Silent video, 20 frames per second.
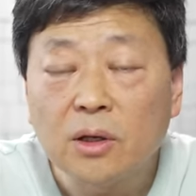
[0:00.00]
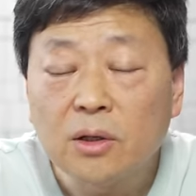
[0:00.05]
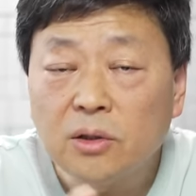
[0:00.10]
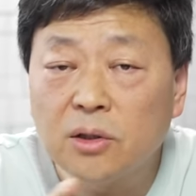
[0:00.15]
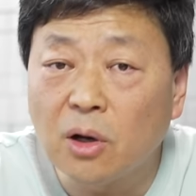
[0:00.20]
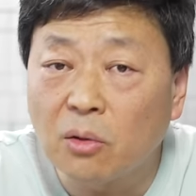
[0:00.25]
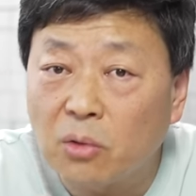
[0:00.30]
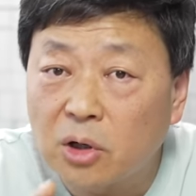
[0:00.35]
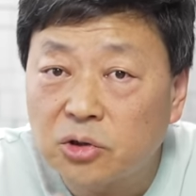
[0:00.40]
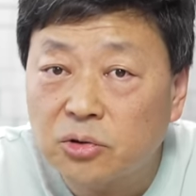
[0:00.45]

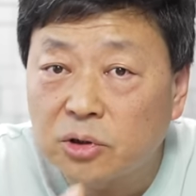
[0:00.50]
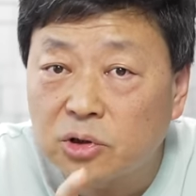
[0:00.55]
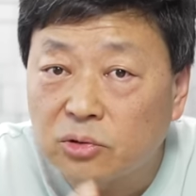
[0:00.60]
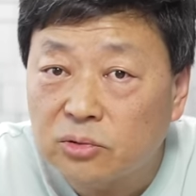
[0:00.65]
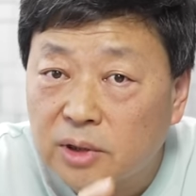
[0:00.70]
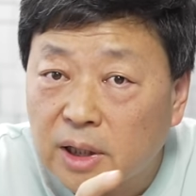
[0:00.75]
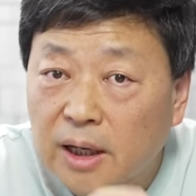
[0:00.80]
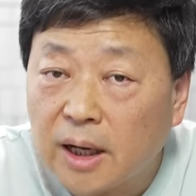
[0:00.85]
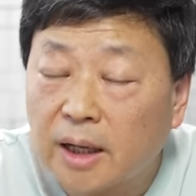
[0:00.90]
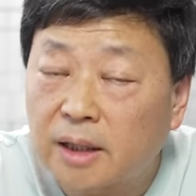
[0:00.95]
要我说，
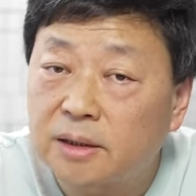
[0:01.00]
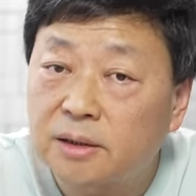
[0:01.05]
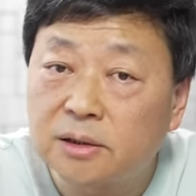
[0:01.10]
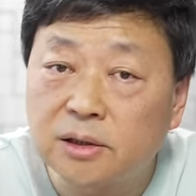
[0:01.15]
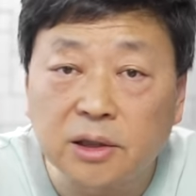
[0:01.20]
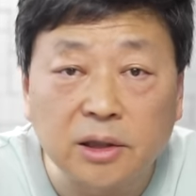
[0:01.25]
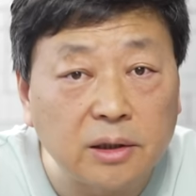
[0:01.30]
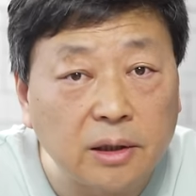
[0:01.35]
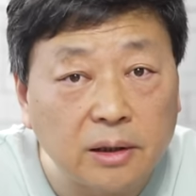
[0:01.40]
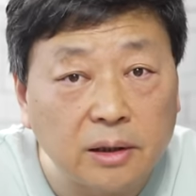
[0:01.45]
钟闪闪
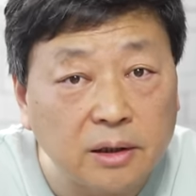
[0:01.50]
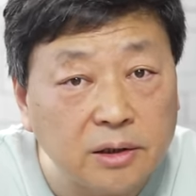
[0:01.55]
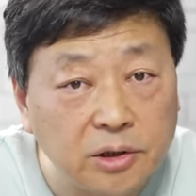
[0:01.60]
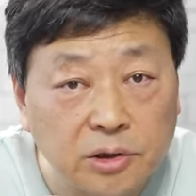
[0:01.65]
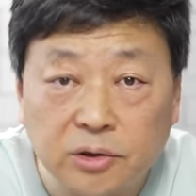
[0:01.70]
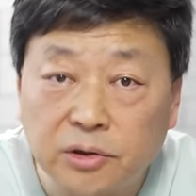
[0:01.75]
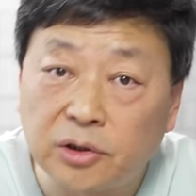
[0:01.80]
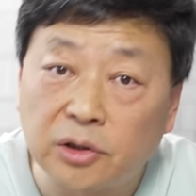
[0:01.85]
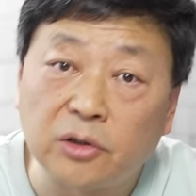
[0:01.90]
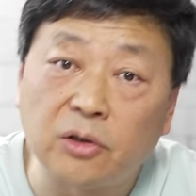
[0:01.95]
这个人呢，其
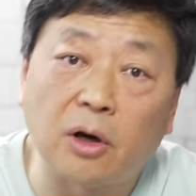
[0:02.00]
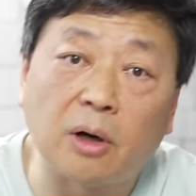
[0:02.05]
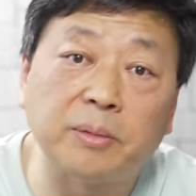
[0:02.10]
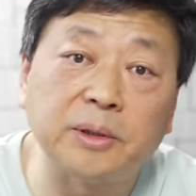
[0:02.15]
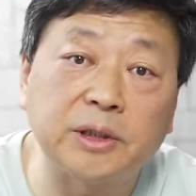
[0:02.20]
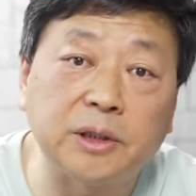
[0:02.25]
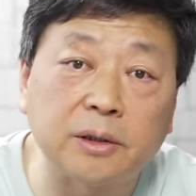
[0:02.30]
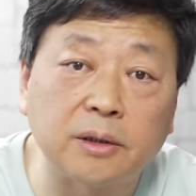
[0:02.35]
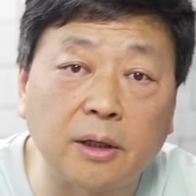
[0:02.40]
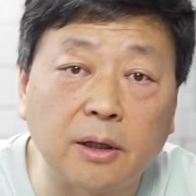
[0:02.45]
实挺了不
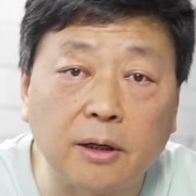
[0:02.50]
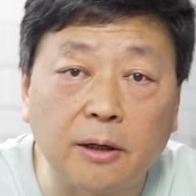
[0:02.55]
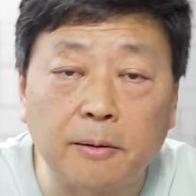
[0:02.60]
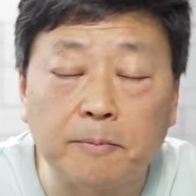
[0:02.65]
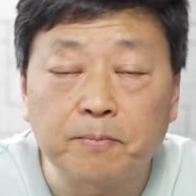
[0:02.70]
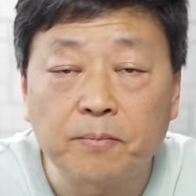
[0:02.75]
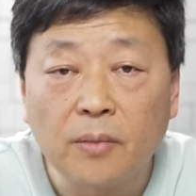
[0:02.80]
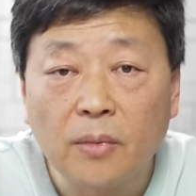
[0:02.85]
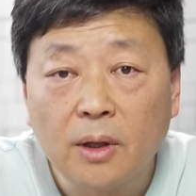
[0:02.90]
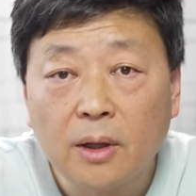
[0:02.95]
起的啊，
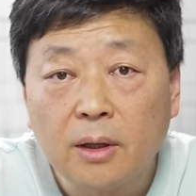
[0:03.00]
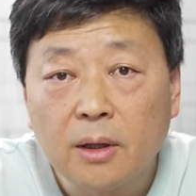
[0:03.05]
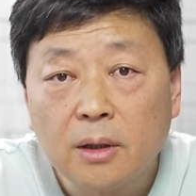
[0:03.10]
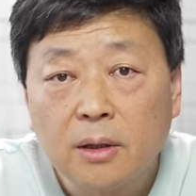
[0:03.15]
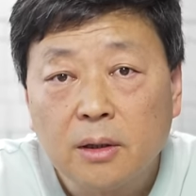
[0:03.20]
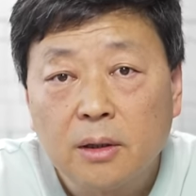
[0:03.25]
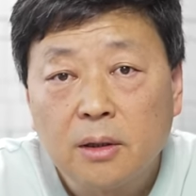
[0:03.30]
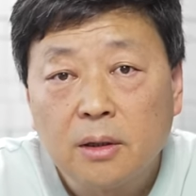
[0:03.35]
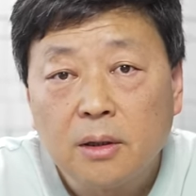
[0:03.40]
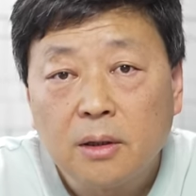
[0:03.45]

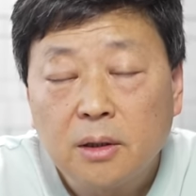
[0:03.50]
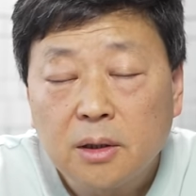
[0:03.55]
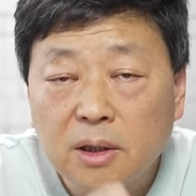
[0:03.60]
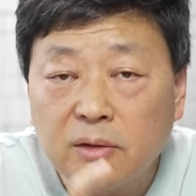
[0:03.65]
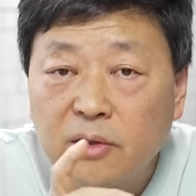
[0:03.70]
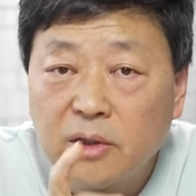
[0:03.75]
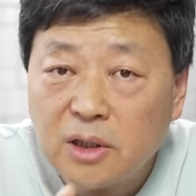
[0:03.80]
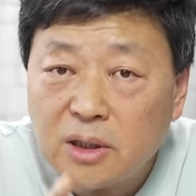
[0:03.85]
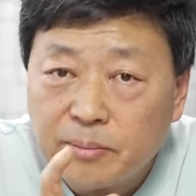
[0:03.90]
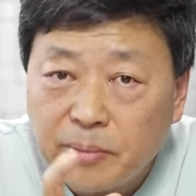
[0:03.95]
因
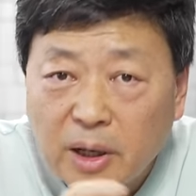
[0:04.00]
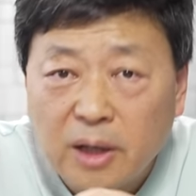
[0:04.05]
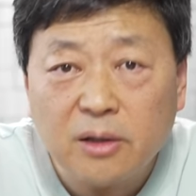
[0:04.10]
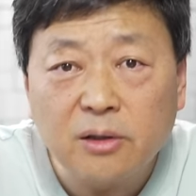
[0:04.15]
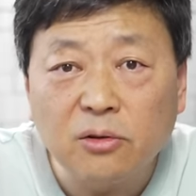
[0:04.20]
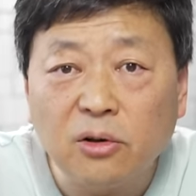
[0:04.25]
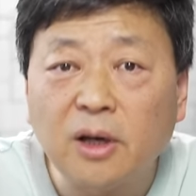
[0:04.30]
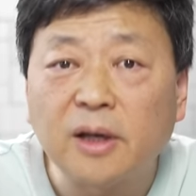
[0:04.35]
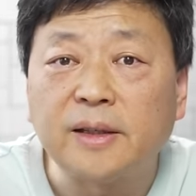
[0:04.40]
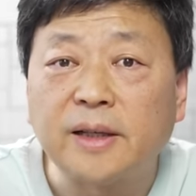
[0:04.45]
为一般
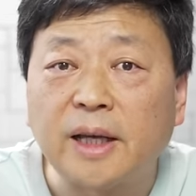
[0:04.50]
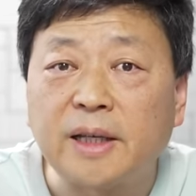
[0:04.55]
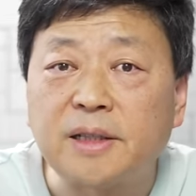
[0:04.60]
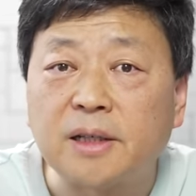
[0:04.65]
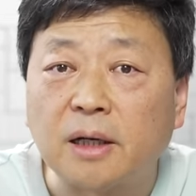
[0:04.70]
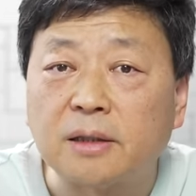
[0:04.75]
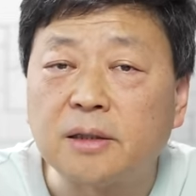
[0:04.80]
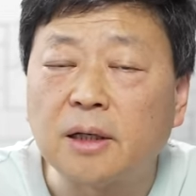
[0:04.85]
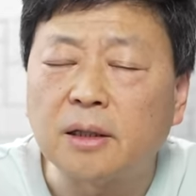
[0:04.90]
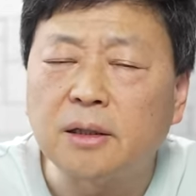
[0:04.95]
人都很难
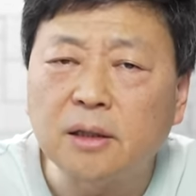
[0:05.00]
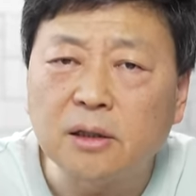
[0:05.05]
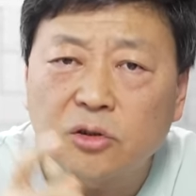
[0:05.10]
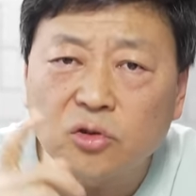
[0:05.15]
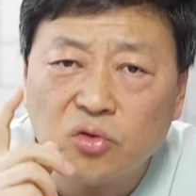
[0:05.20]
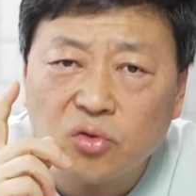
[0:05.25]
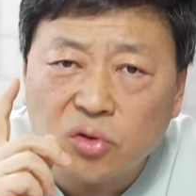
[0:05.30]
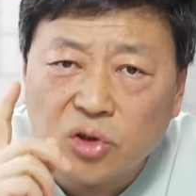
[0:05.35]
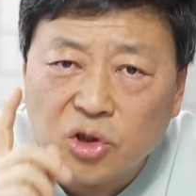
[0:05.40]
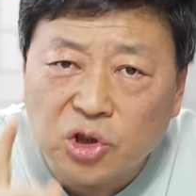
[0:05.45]
想象一个
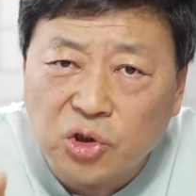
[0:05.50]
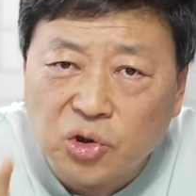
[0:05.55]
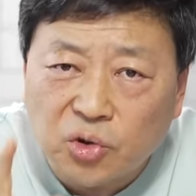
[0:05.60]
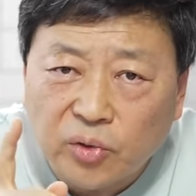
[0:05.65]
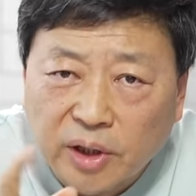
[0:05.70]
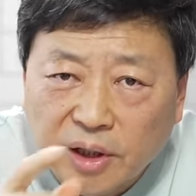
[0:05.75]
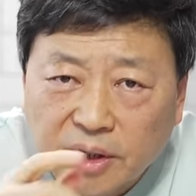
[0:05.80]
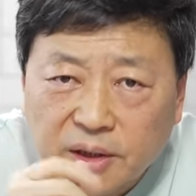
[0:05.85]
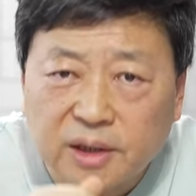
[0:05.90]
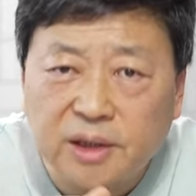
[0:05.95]
做
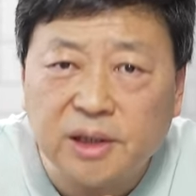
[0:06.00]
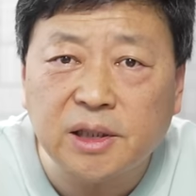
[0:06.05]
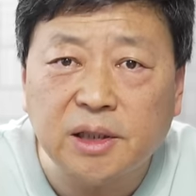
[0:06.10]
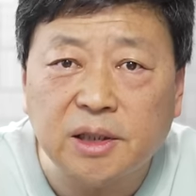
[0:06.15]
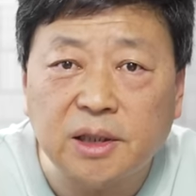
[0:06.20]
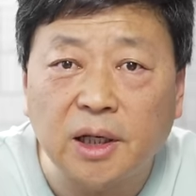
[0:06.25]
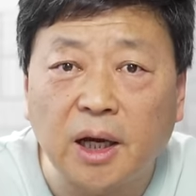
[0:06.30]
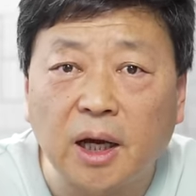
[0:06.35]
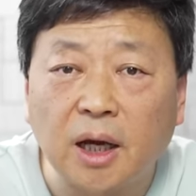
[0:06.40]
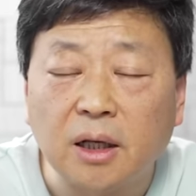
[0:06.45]
水的企
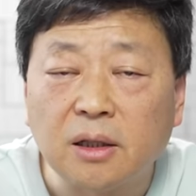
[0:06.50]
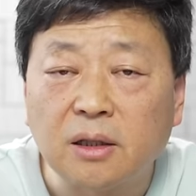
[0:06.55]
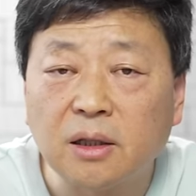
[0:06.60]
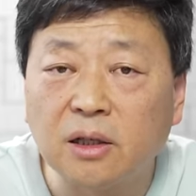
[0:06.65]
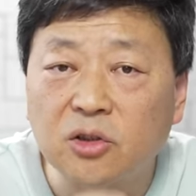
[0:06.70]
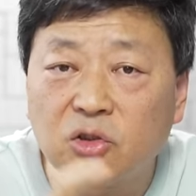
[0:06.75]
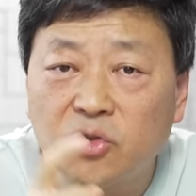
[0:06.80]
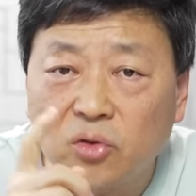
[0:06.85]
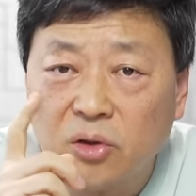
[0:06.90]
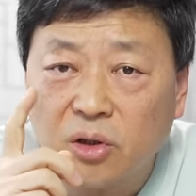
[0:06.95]
业
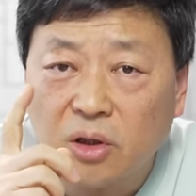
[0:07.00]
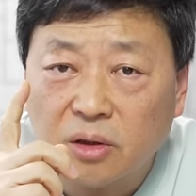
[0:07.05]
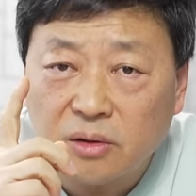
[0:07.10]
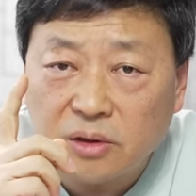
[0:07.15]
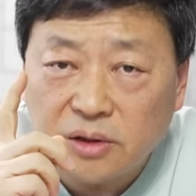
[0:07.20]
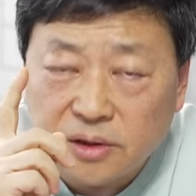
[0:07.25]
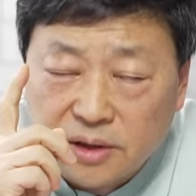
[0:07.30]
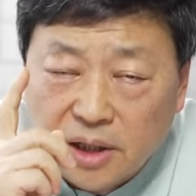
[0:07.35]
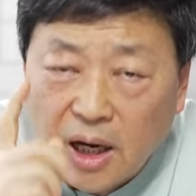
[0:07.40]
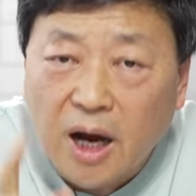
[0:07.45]
能做到
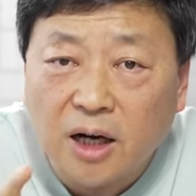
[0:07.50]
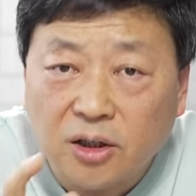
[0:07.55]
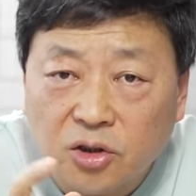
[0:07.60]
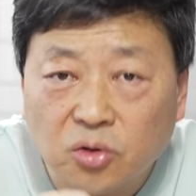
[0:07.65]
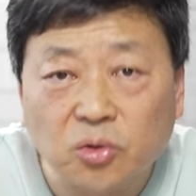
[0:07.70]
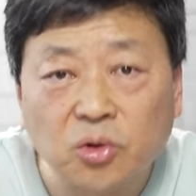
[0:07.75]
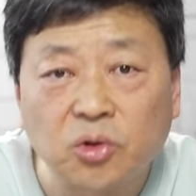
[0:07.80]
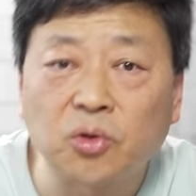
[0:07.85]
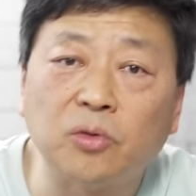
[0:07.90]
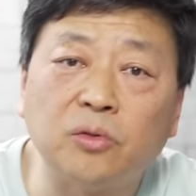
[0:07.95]
亚
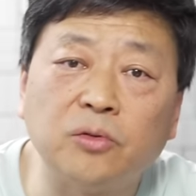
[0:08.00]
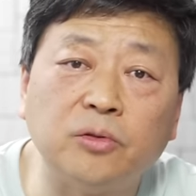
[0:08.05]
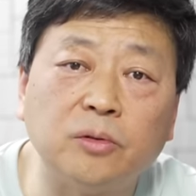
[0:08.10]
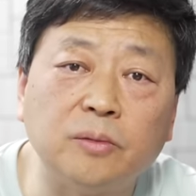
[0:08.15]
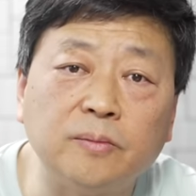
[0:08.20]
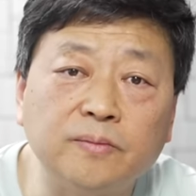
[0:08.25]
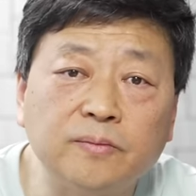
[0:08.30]
洲首富，